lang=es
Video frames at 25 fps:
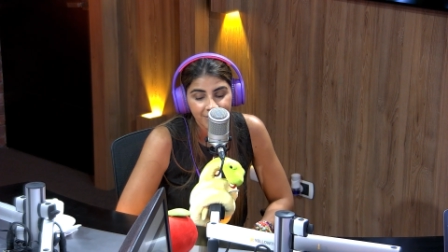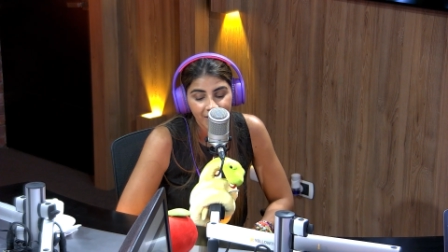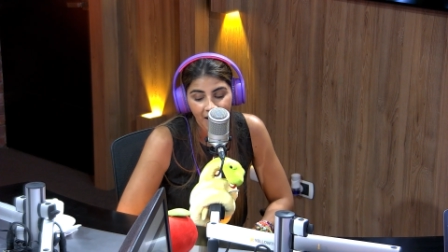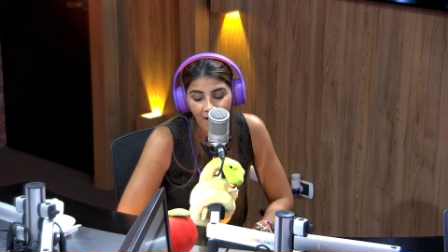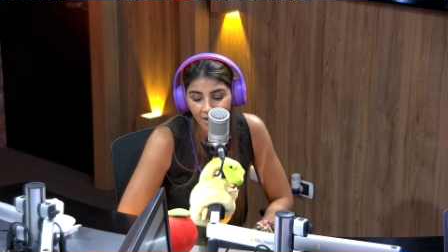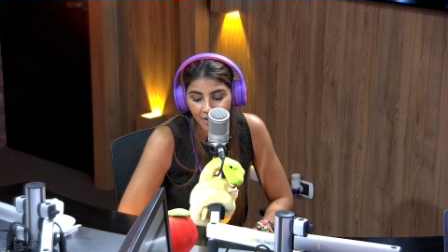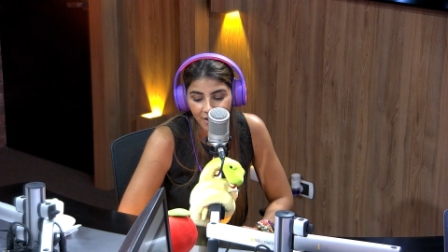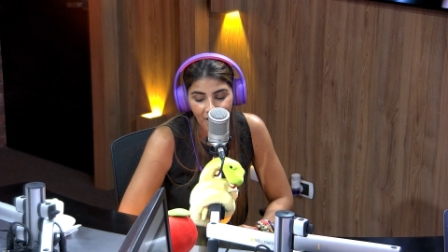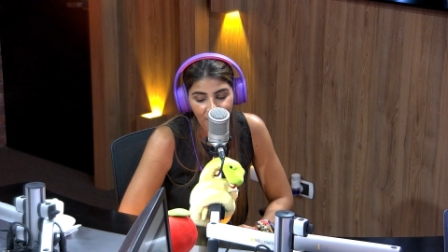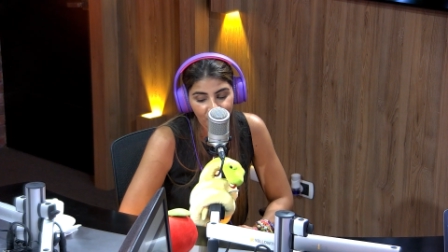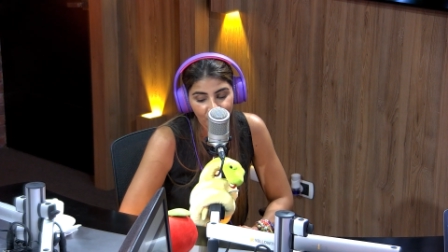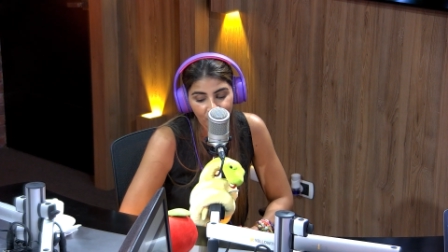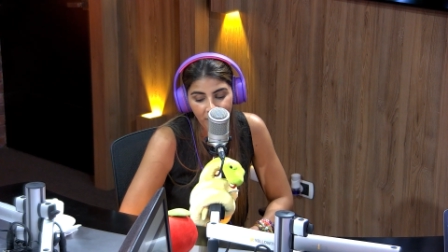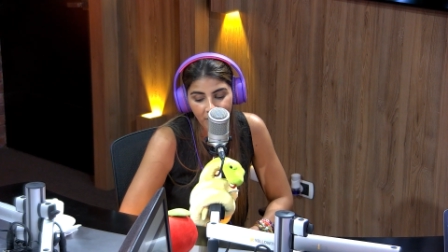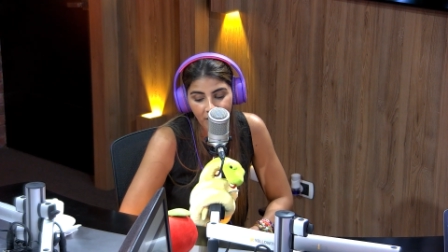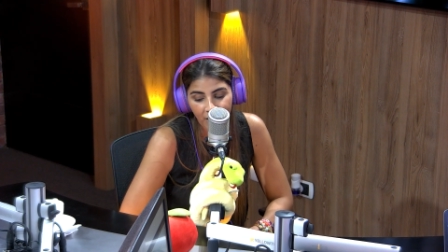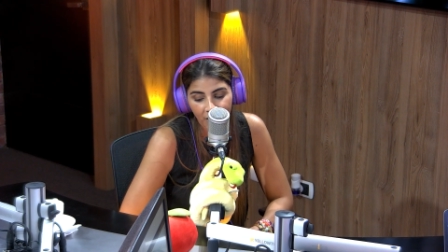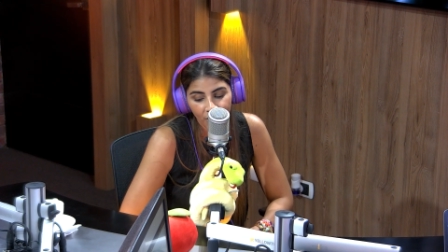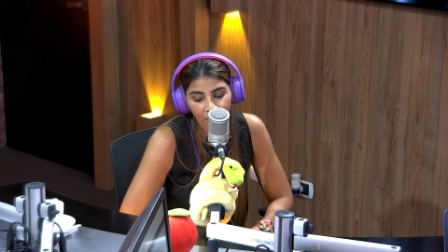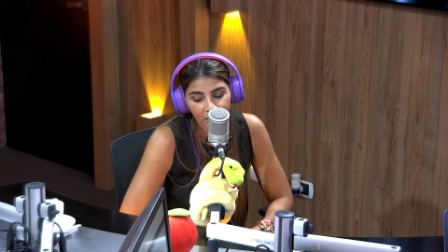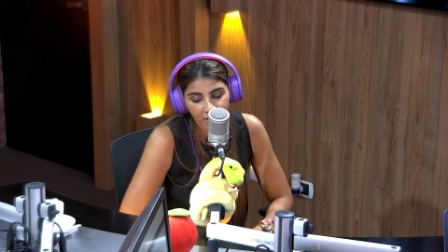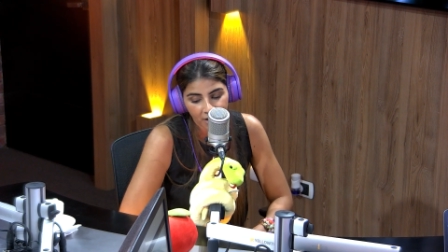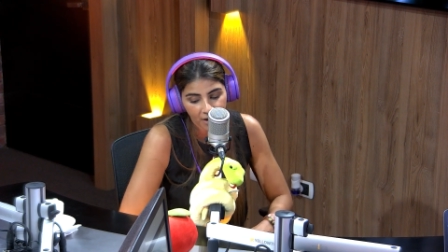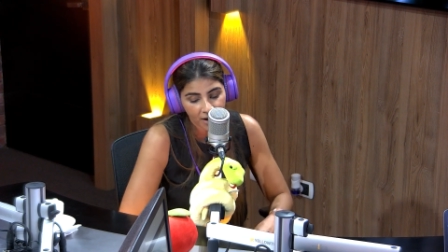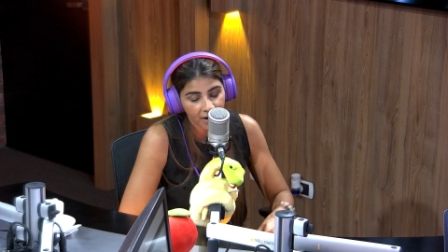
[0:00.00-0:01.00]
Nada, ya yo dije lo
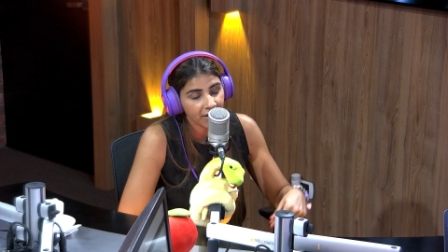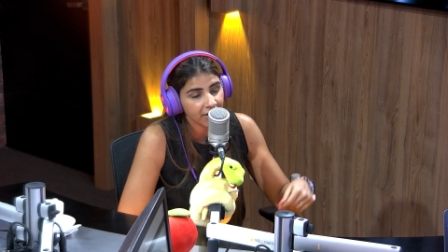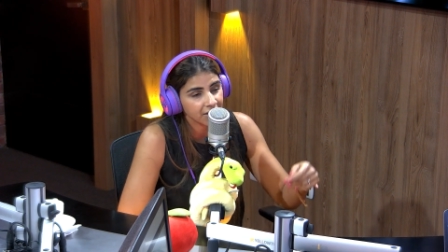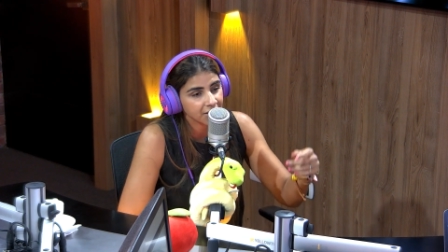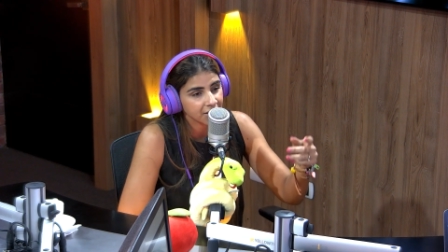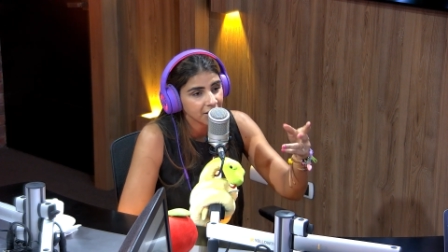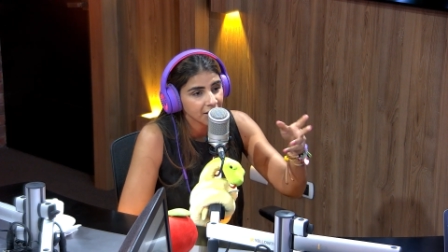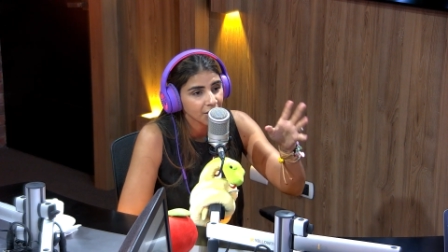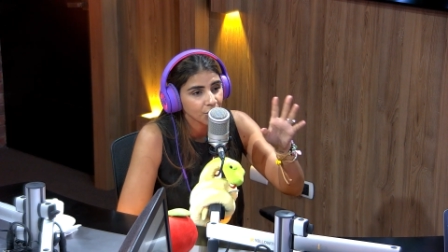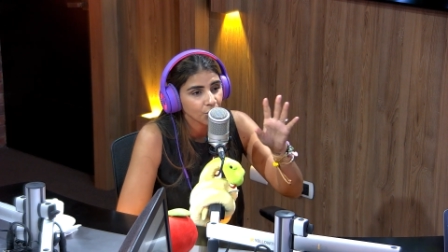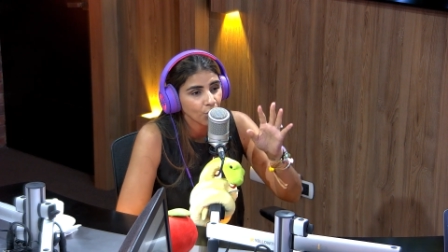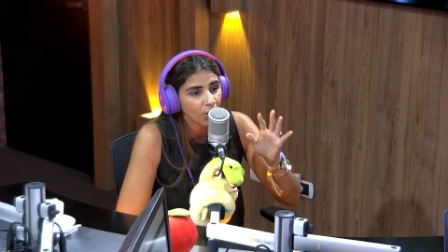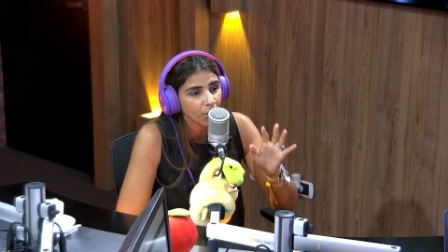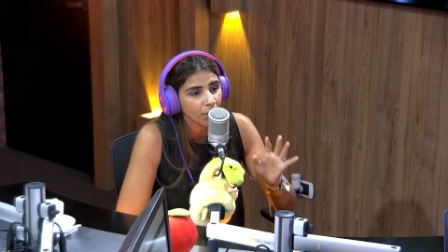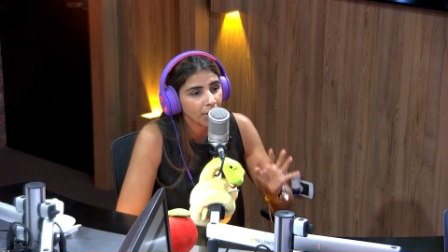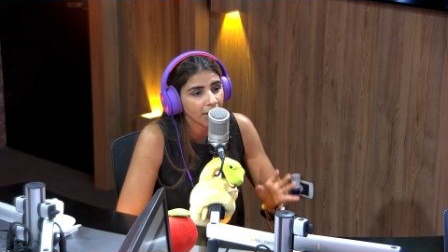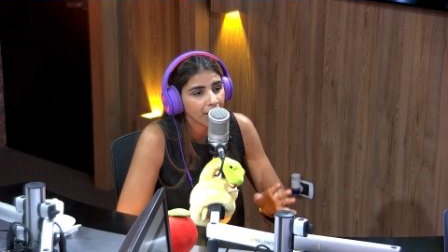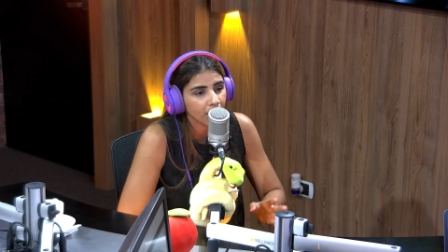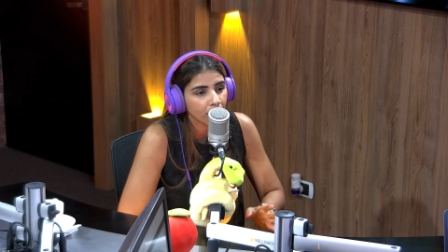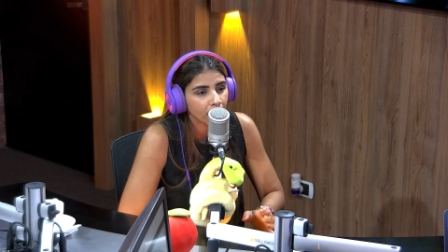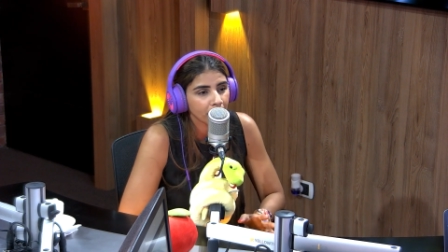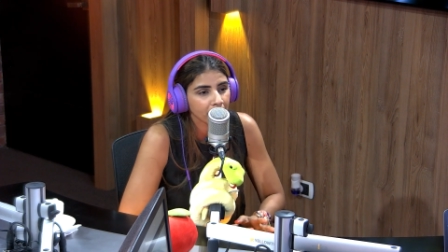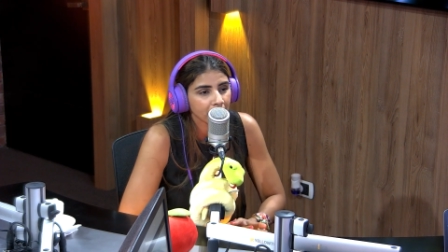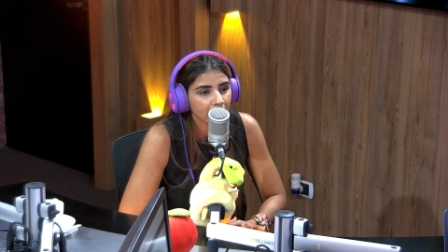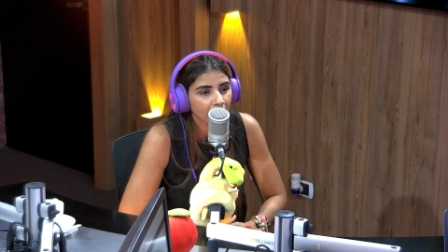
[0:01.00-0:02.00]
que tenía que decir, que tú le vas a
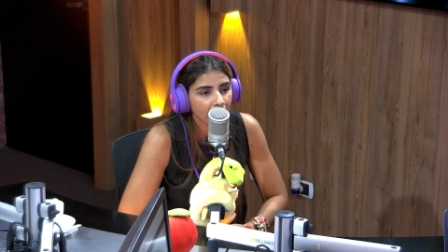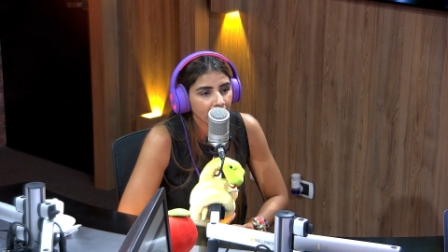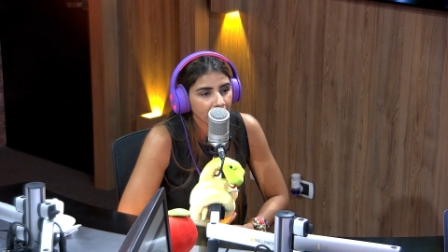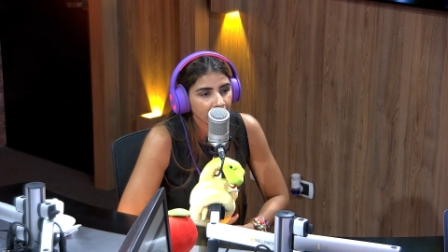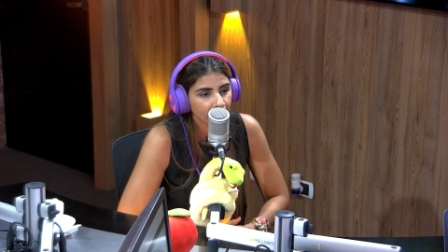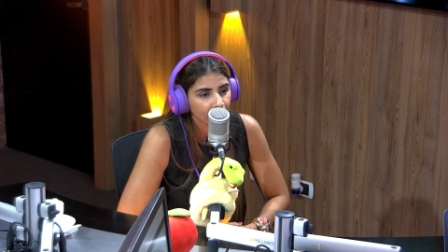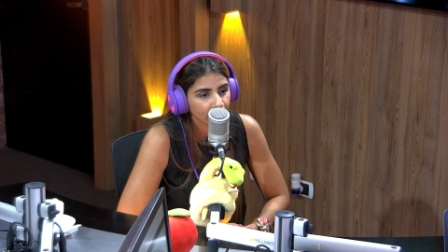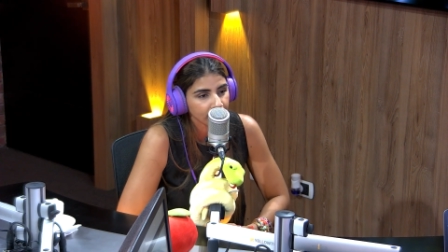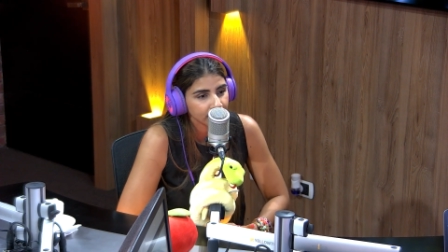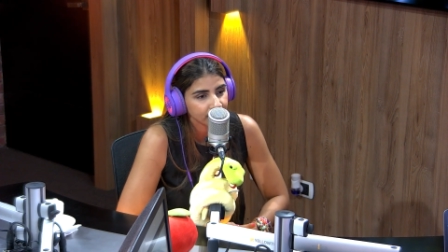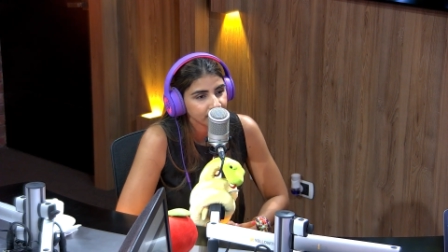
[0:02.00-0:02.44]
recomendar a Guido.